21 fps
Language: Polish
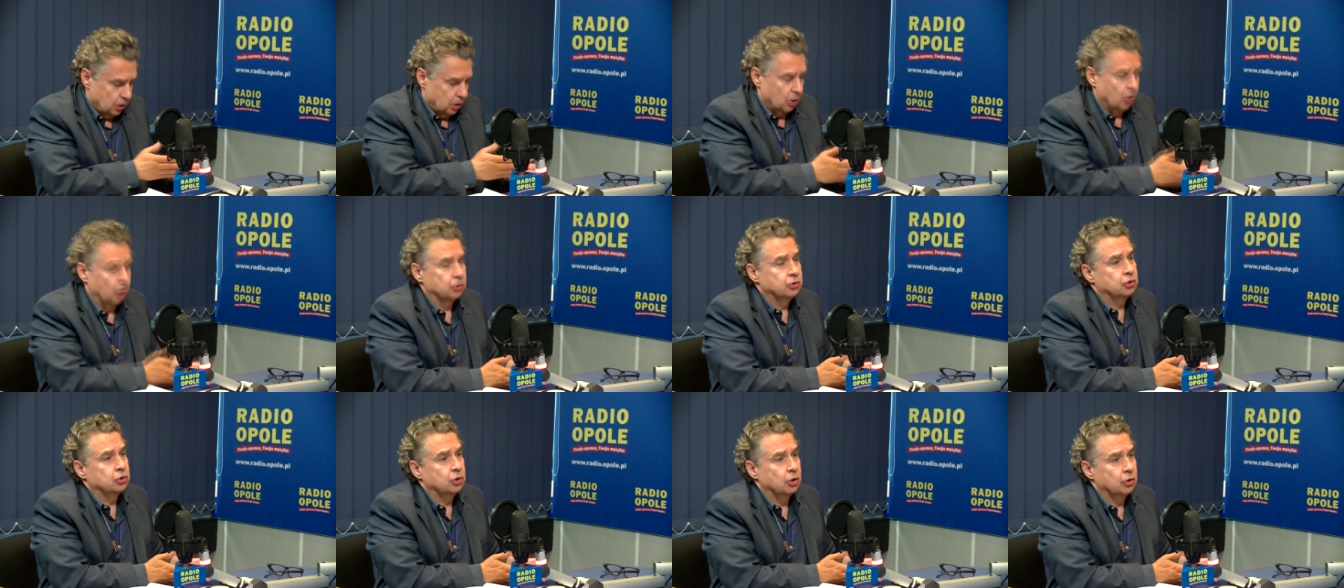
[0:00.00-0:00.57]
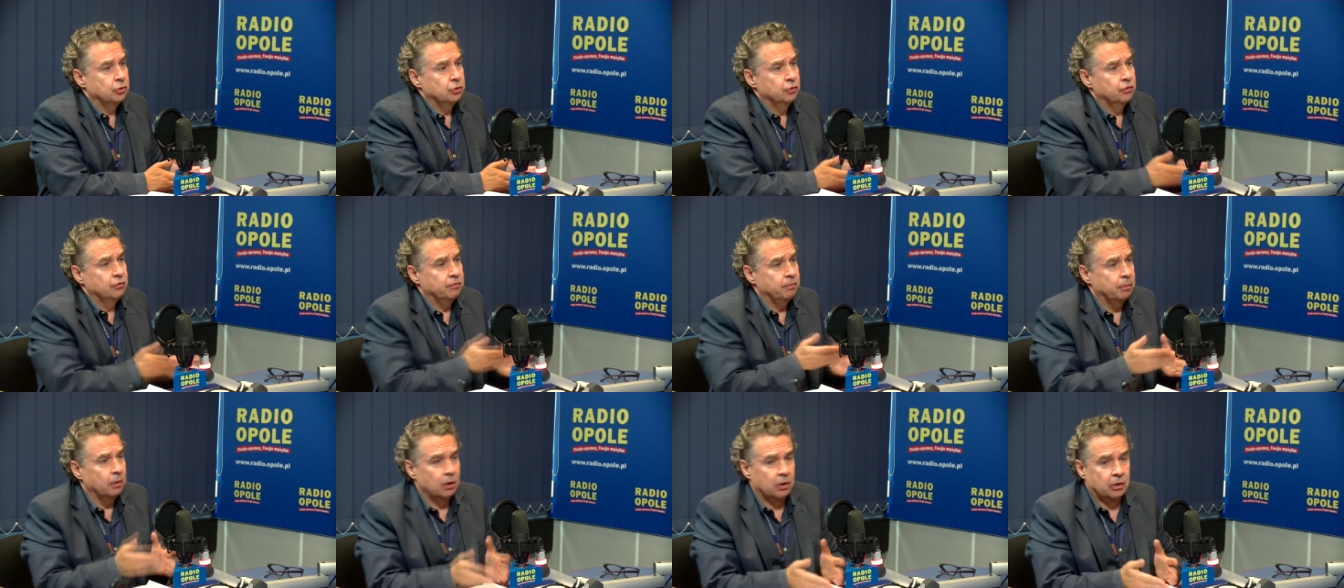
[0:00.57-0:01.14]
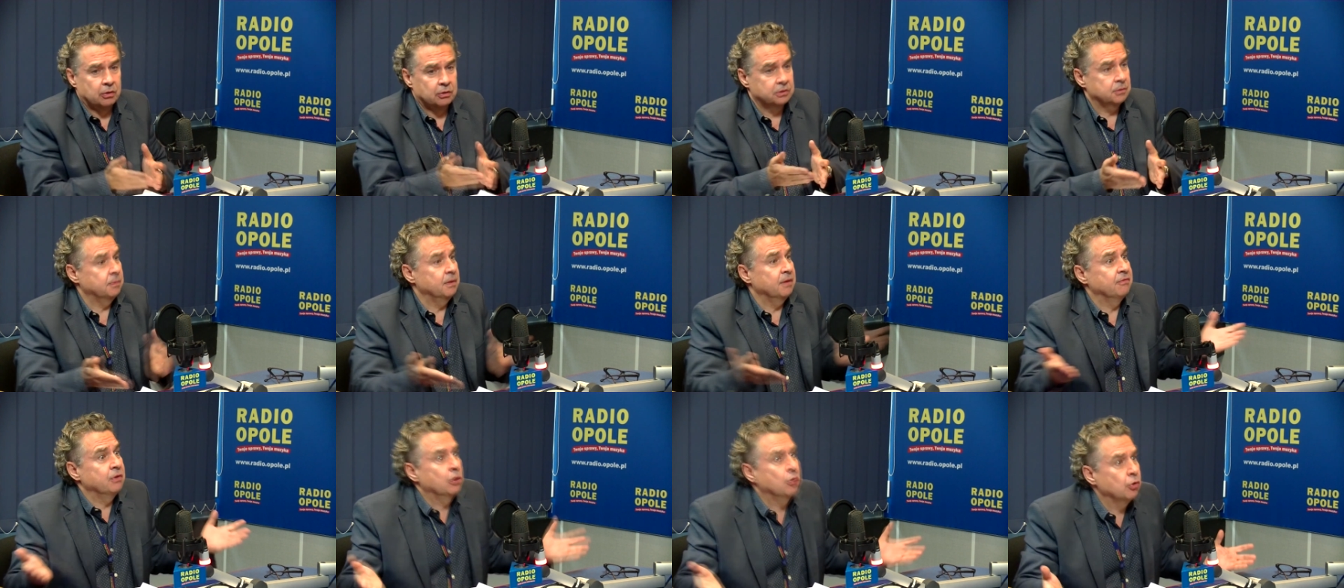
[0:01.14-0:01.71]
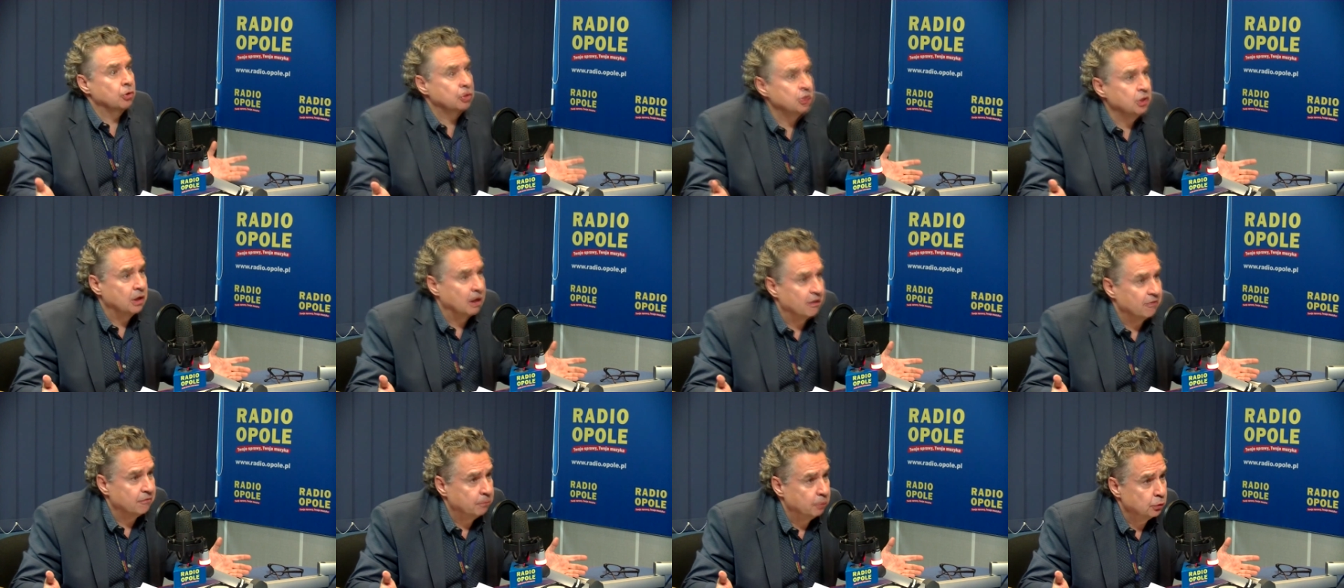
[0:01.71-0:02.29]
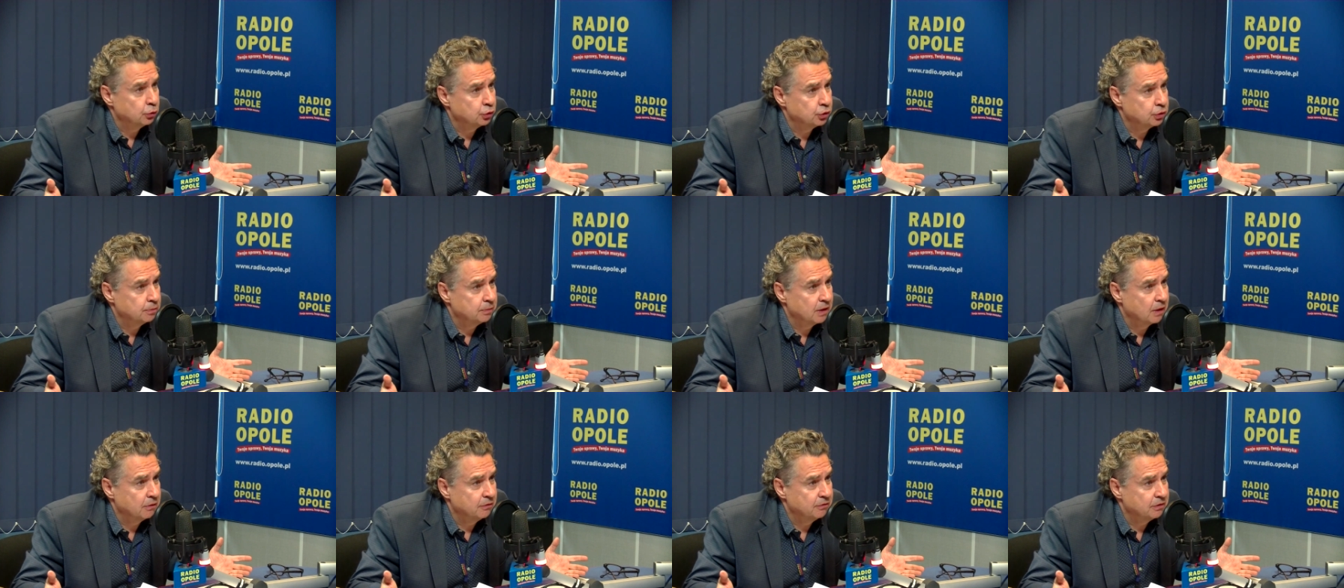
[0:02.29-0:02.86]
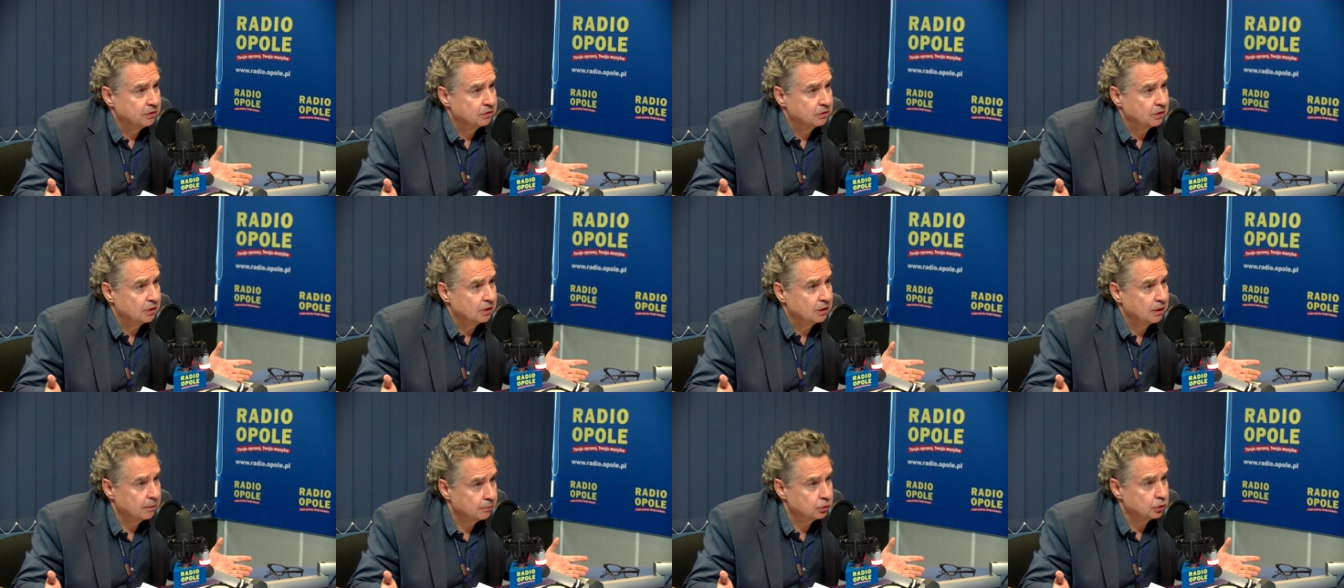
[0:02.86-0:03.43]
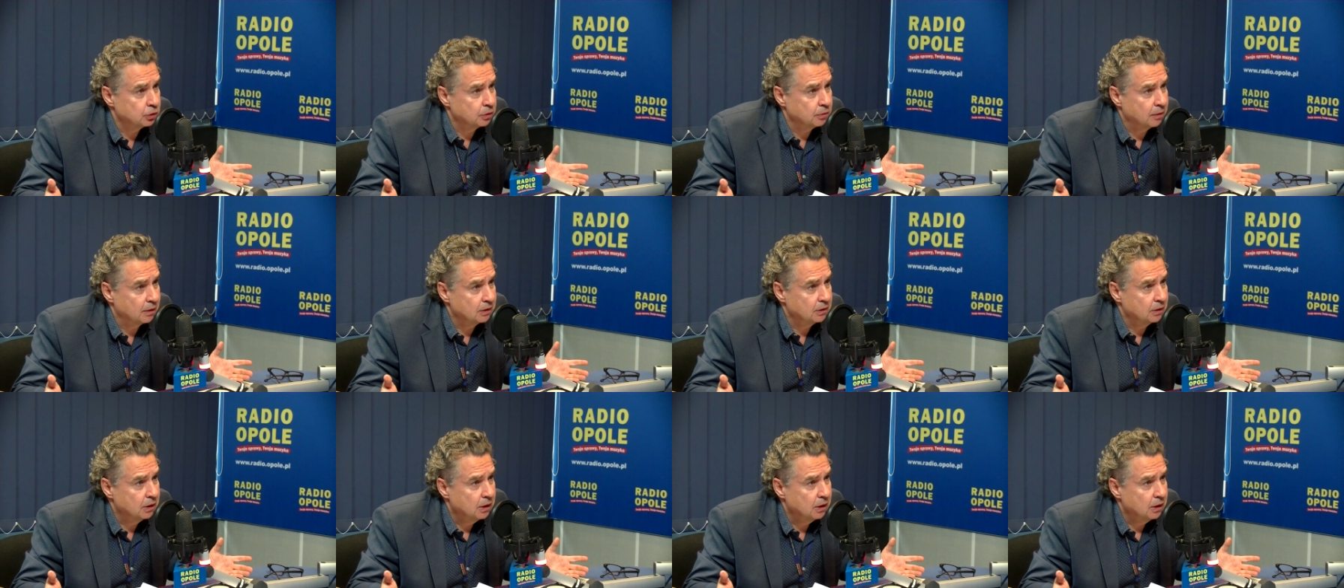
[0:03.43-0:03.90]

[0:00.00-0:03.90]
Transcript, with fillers: od sądów po sprawę Kornika w Puszczy Białowieskiej na przykład.